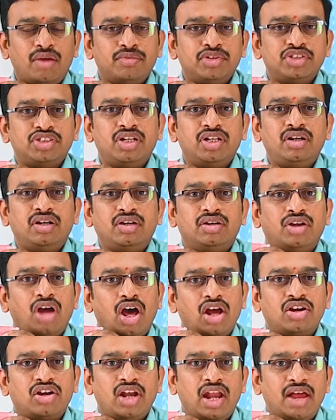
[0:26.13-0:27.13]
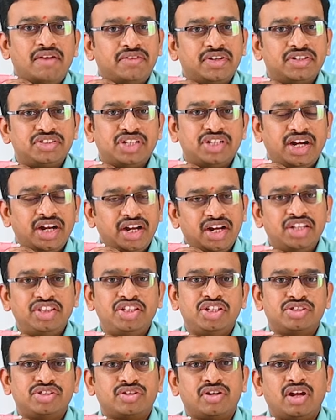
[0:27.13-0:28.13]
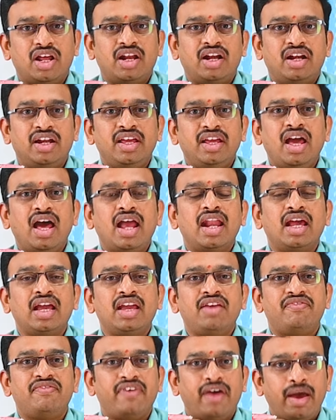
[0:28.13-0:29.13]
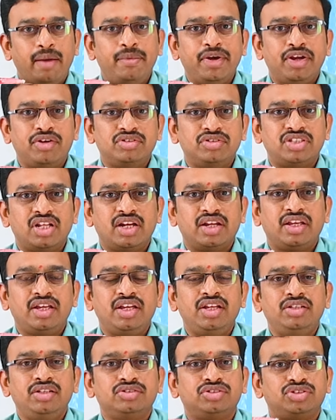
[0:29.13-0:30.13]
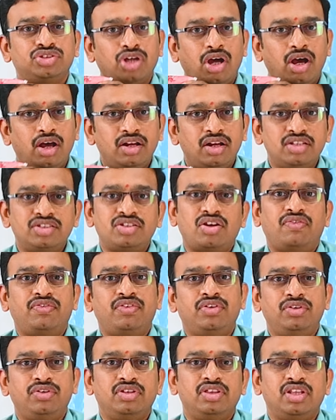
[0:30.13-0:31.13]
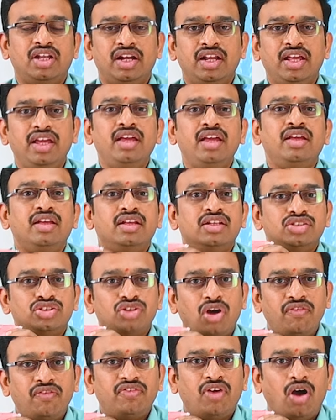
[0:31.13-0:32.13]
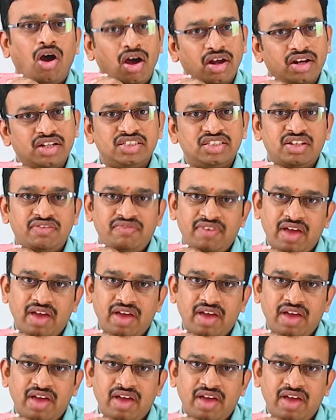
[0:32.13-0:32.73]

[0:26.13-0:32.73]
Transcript: కాంబినేషన్ డార్క్ లెవెండర్ షేడ్ అనేది తీసుకున్నారండి అలాగే ఫ్యాబ్రిక్ వచ్చరికి చాలా సాఫ్ట్ ఉంటుందండి సాఫ్ట్ ఆర్గన్జా